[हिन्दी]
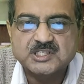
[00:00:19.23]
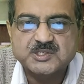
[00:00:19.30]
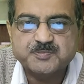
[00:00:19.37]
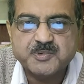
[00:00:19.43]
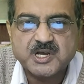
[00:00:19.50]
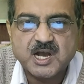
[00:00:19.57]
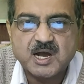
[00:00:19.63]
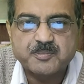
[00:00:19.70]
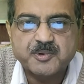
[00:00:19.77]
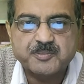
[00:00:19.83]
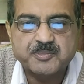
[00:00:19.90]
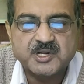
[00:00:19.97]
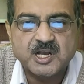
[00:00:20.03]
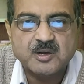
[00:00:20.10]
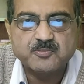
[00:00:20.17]
जिस पर आप
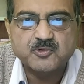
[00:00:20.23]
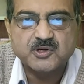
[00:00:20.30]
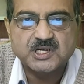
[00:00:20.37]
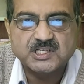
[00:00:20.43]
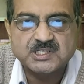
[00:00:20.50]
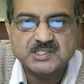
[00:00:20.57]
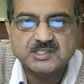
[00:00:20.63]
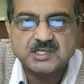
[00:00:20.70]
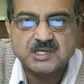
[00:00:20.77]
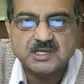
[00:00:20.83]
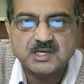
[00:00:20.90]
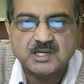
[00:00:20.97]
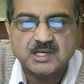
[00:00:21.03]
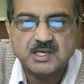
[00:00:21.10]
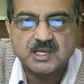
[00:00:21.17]
अपने आप को रजिस्टर
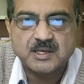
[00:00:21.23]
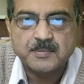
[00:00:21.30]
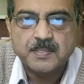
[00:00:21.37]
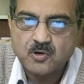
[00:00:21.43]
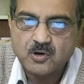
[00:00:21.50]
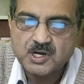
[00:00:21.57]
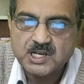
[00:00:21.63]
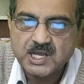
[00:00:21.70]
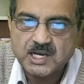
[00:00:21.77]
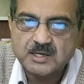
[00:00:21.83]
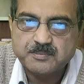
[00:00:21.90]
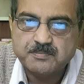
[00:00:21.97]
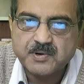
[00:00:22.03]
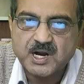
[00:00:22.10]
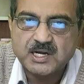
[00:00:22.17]
करके
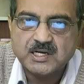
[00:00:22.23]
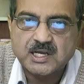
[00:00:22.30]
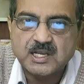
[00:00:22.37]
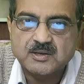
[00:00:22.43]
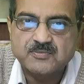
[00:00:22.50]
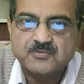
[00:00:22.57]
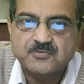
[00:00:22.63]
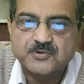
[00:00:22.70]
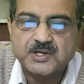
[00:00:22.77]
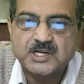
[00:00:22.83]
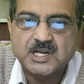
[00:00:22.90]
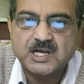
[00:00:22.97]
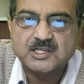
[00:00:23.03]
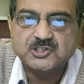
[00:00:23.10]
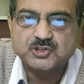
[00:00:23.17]
ऑनलाइन पार्ट टाइम
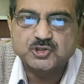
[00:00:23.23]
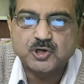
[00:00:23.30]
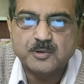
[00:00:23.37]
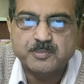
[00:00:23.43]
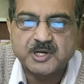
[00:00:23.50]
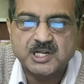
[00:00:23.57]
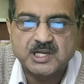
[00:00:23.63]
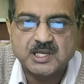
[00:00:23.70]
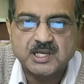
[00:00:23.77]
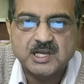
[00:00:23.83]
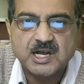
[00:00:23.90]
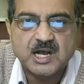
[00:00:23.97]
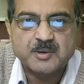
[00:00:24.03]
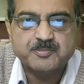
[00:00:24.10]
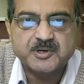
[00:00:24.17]
फ्रीलांस जॉब करके
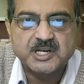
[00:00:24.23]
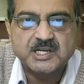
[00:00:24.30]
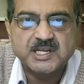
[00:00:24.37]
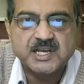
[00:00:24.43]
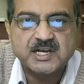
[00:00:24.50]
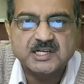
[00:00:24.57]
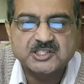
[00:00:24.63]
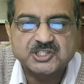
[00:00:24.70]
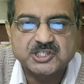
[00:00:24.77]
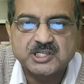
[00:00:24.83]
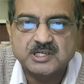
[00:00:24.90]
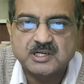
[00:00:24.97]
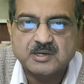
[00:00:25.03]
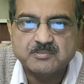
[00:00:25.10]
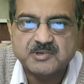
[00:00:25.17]
अपने लिए एक अच्छी
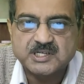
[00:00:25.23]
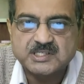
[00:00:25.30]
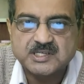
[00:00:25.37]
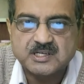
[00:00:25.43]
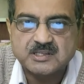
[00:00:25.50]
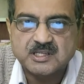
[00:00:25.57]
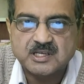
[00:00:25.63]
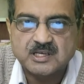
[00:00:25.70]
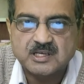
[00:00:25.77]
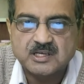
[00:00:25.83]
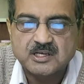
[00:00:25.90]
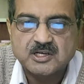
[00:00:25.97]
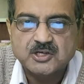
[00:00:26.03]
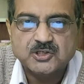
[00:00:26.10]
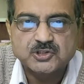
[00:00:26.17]
इनकम कर सकते हैं
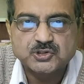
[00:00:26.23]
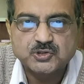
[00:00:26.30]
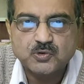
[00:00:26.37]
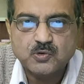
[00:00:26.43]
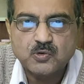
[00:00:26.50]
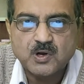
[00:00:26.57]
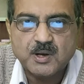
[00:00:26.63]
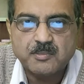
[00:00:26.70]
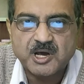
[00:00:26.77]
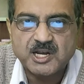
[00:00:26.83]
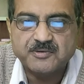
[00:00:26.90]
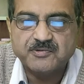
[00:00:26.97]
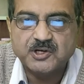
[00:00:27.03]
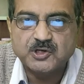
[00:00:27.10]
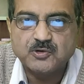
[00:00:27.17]
जो लोग हमारे
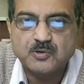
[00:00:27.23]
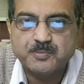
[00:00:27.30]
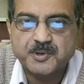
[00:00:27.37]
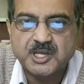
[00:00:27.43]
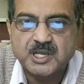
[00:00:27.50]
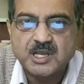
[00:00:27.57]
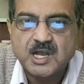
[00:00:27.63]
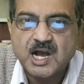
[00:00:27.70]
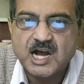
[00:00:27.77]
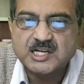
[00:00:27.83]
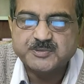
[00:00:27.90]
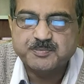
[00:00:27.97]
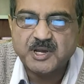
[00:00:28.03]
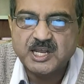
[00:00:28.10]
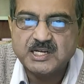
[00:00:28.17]
वीडियो पे
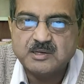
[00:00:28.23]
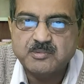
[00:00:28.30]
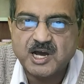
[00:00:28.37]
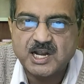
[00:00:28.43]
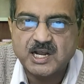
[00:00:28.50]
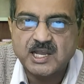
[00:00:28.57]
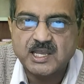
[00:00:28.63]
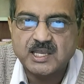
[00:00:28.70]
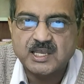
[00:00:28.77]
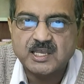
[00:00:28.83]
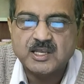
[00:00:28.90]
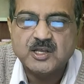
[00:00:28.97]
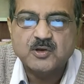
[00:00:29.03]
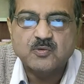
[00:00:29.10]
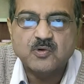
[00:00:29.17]
आज पहली बार आए हैं
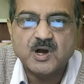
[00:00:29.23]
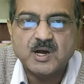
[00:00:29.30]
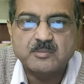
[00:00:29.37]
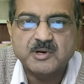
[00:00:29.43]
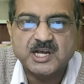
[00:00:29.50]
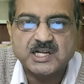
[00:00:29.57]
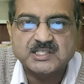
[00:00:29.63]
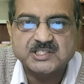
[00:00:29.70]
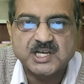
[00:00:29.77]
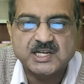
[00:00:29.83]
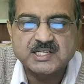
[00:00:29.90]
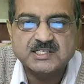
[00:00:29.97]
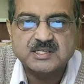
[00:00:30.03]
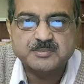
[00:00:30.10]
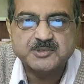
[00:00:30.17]
वो हमारा
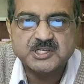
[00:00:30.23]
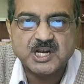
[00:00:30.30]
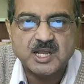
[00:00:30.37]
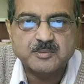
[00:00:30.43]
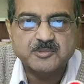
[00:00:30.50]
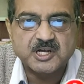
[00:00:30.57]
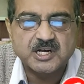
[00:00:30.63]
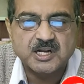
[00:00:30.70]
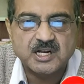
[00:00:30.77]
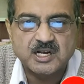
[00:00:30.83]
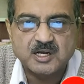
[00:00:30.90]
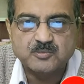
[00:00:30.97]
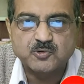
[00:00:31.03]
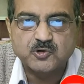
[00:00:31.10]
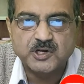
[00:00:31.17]
चैनल सब्सक्राइब करना
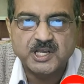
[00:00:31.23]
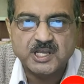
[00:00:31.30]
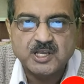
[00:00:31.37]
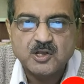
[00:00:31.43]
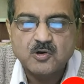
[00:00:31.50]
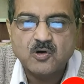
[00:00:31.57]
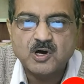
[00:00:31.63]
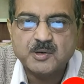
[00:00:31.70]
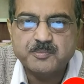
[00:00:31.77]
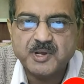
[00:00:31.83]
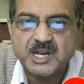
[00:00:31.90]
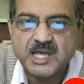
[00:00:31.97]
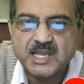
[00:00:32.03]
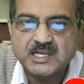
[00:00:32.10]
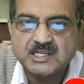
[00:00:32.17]
ना भूलें और
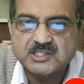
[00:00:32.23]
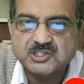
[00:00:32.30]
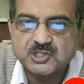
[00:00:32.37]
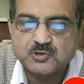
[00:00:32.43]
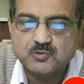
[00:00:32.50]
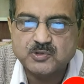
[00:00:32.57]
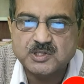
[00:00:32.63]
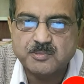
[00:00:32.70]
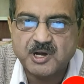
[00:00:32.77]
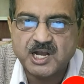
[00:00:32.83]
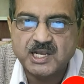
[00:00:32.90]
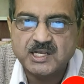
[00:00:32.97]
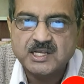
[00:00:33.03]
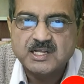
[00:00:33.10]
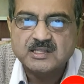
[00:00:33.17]
बेल आइकन ज़रूर
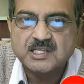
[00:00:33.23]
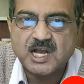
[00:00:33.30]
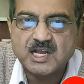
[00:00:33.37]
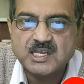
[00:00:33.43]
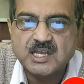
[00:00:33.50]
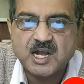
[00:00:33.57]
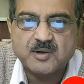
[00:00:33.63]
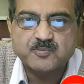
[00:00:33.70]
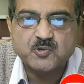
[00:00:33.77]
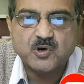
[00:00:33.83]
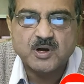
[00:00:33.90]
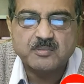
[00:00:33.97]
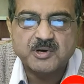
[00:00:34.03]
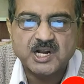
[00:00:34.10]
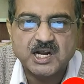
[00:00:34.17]
दबाएं ताकि आपको
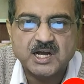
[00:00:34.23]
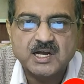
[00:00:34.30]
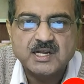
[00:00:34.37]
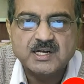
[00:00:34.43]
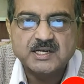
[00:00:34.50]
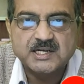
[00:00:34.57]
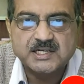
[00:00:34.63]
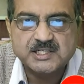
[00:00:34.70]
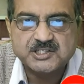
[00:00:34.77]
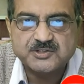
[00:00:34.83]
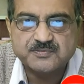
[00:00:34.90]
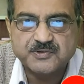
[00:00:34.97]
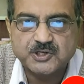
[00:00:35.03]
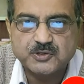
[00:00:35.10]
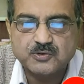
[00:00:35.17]
हमारा
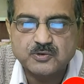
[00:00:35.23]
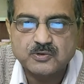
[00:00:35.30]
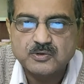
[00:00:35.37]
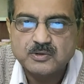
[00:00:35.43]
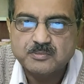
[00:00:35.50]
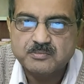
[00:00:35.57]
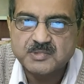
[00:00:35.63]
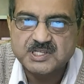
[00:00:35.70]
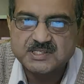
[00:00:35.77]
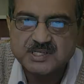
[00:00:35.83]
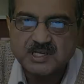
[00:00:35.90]
लेटेस्ट वीडियो मिल